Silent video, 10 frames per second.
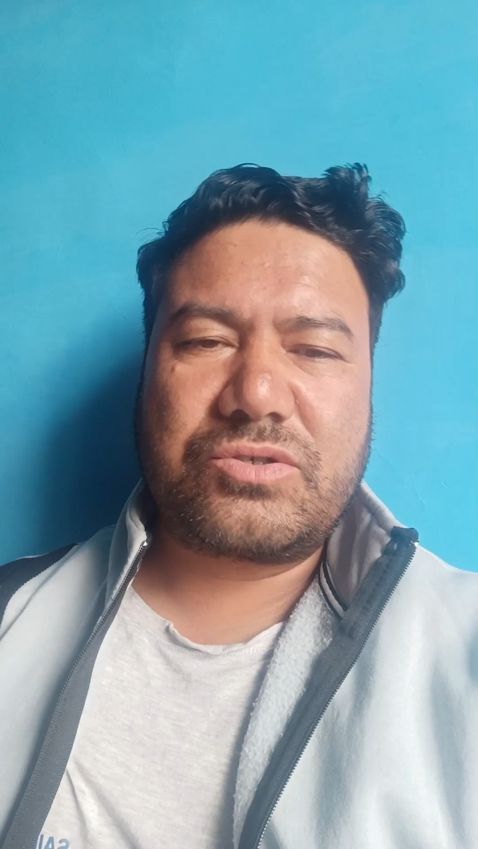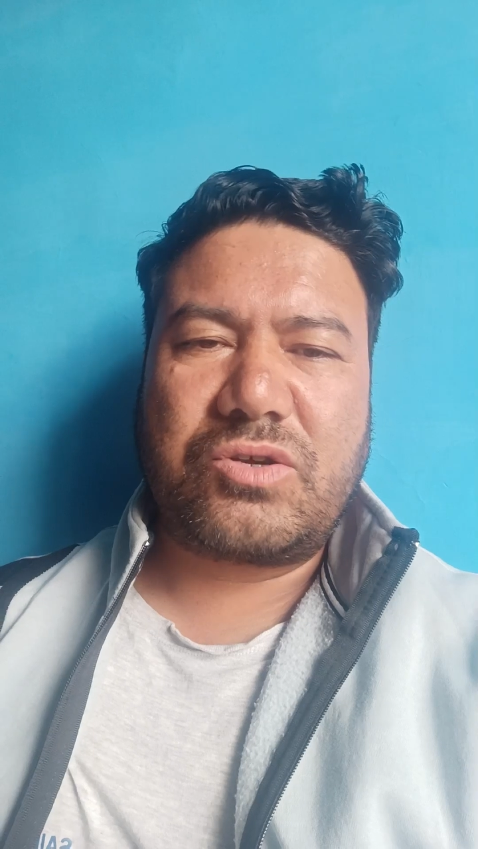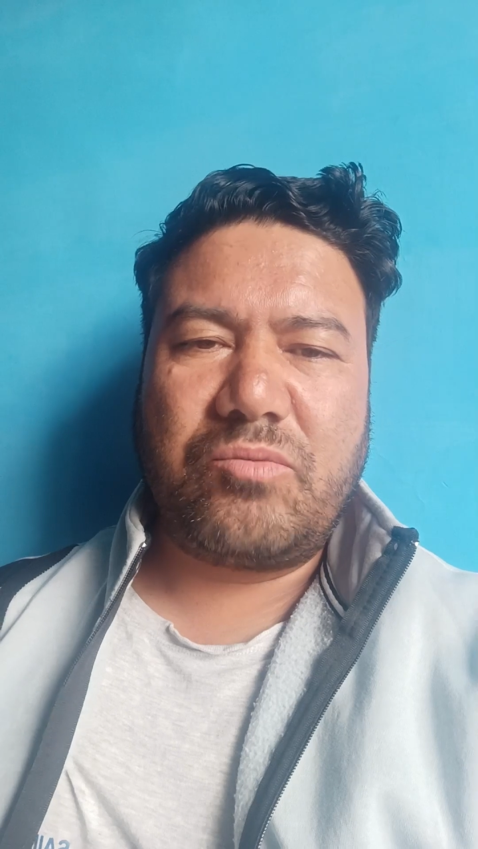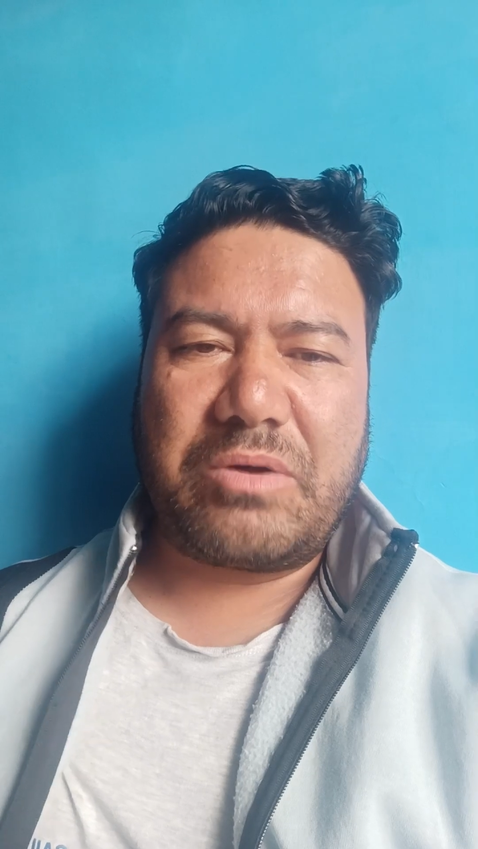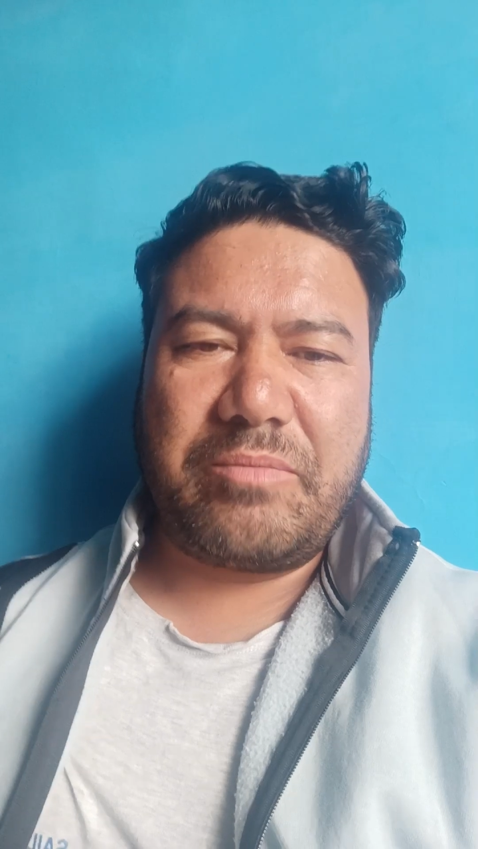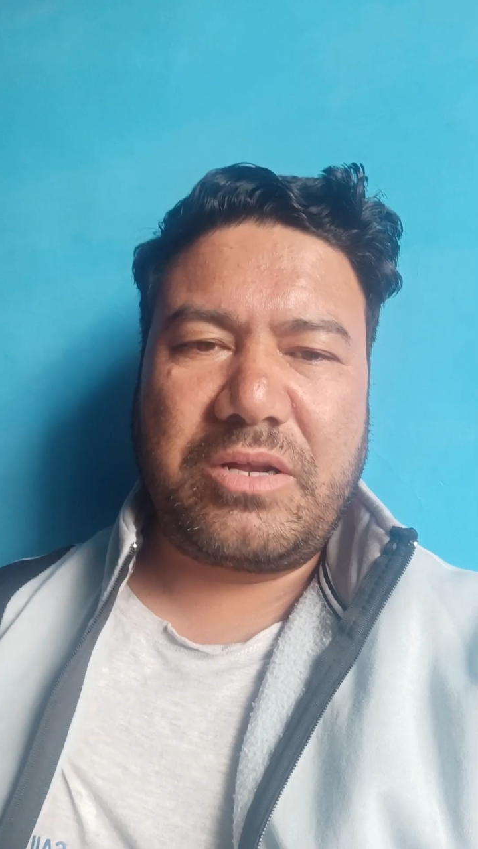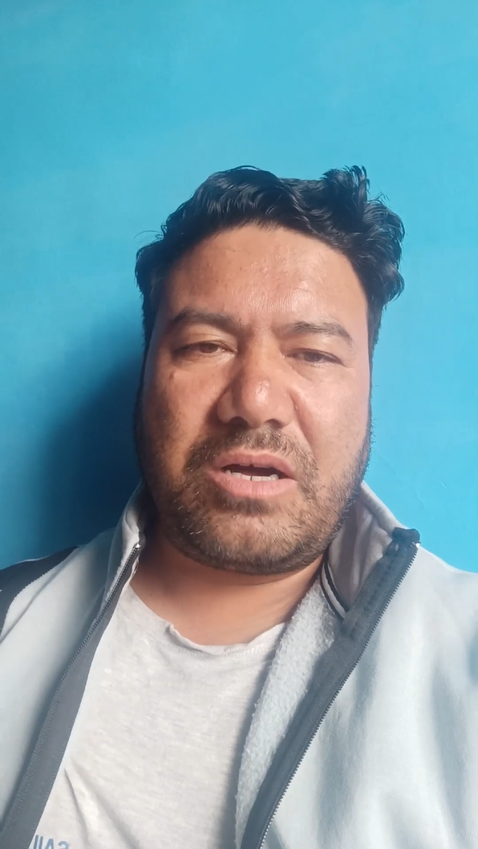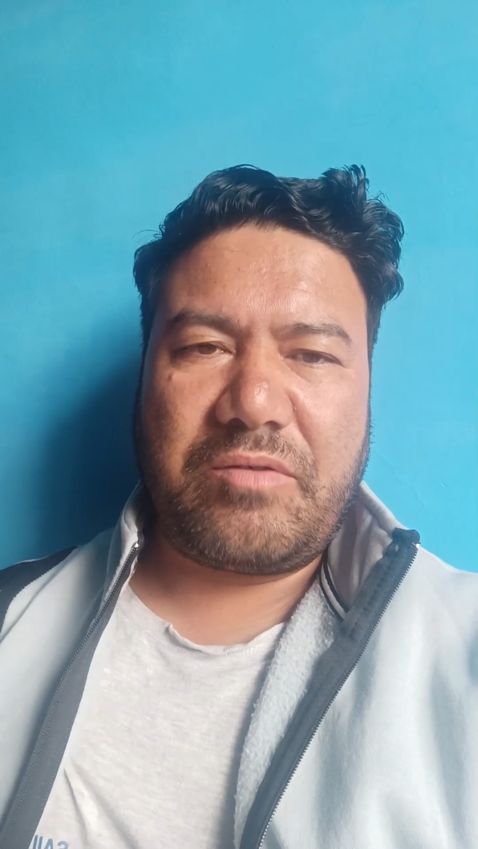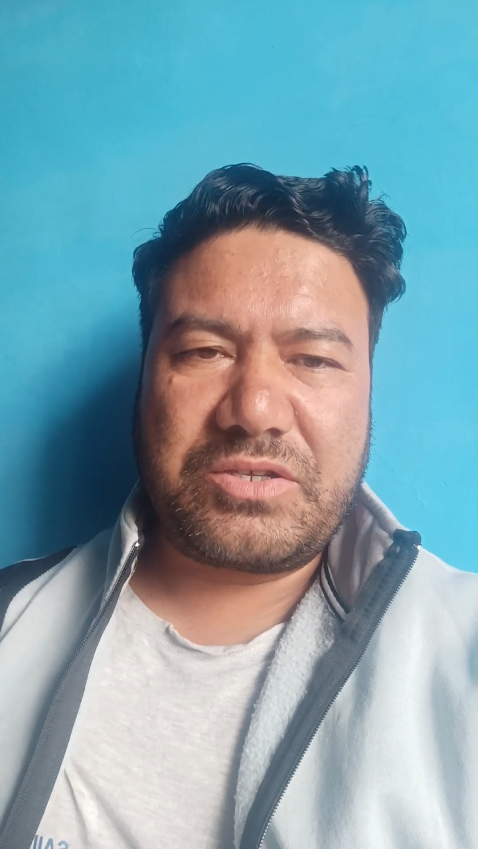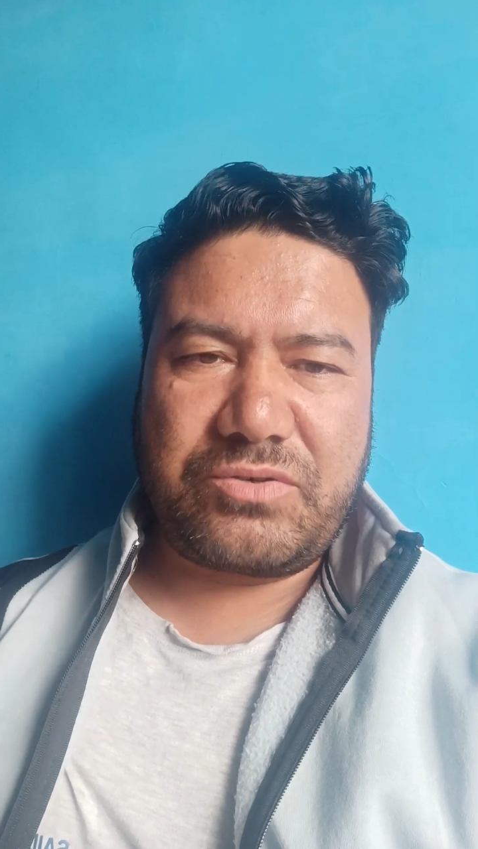उसके ऊपर मैंने
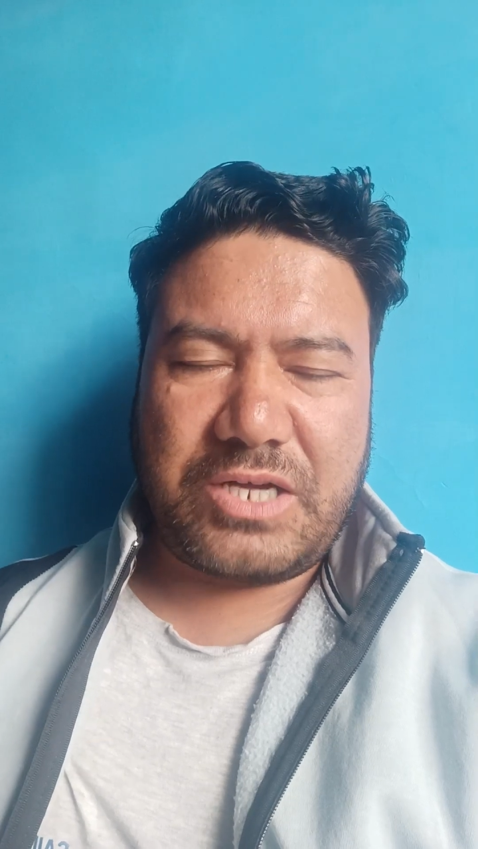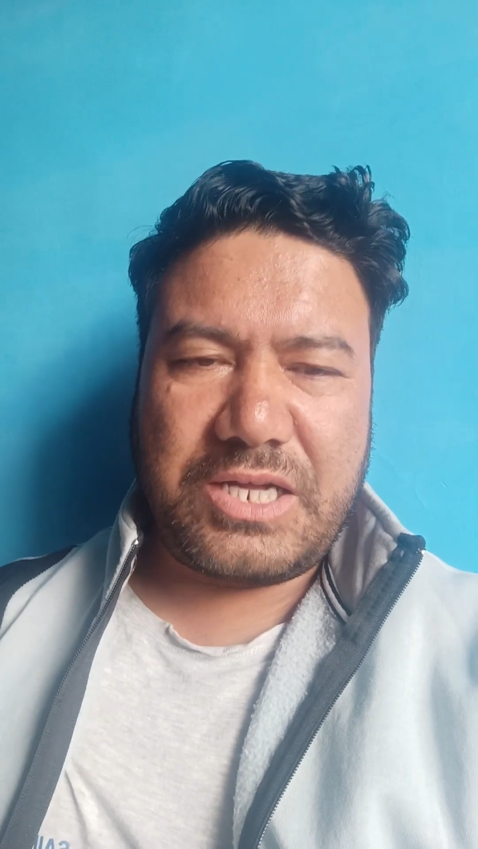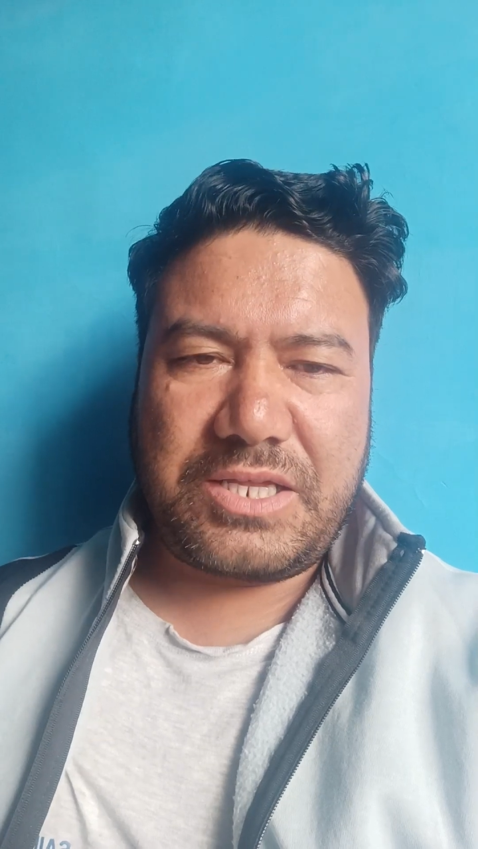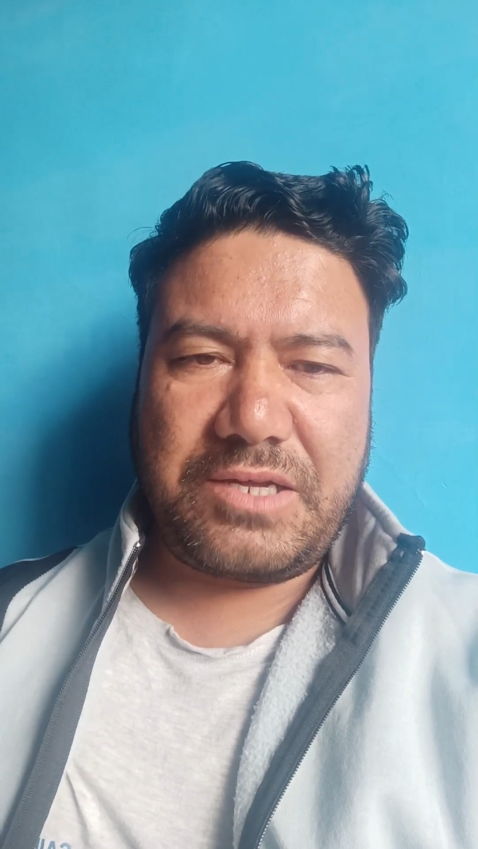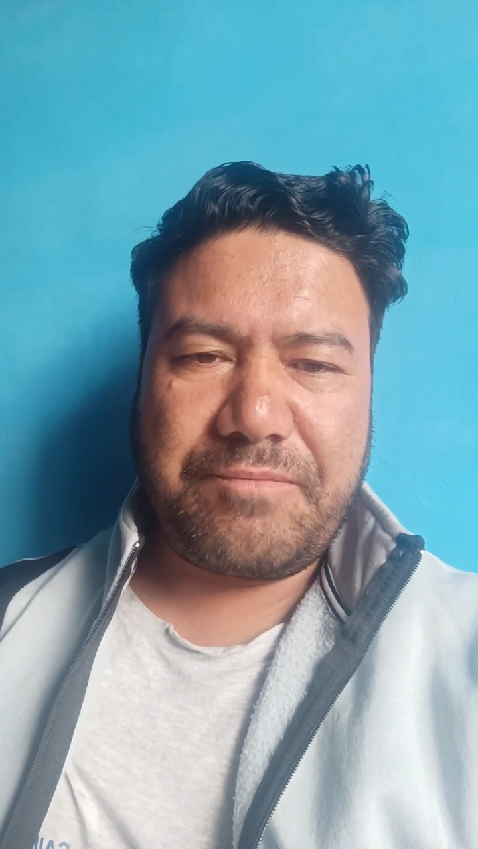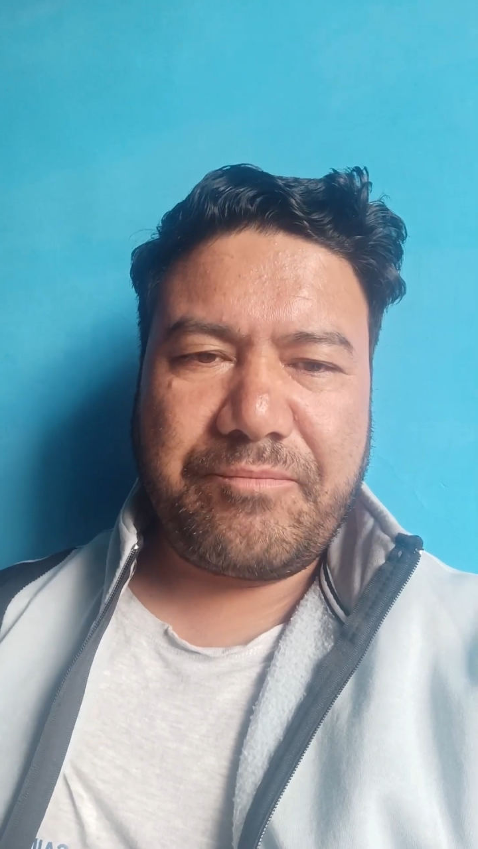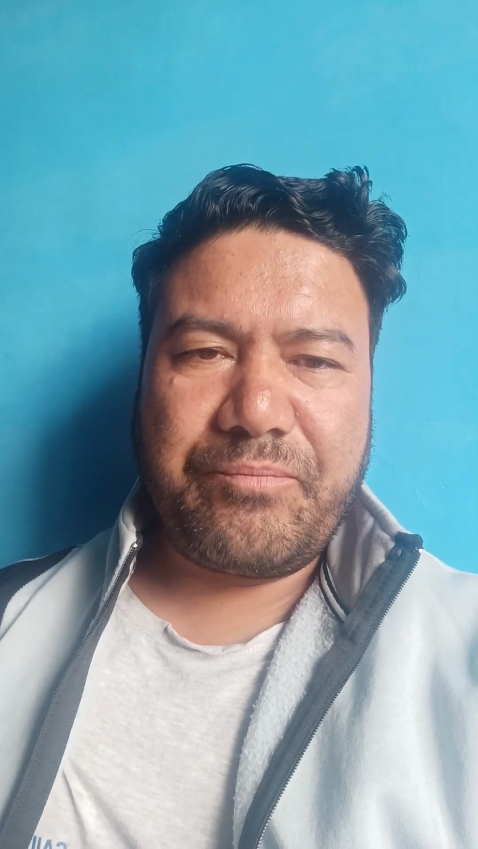आवाज़ उठाई थी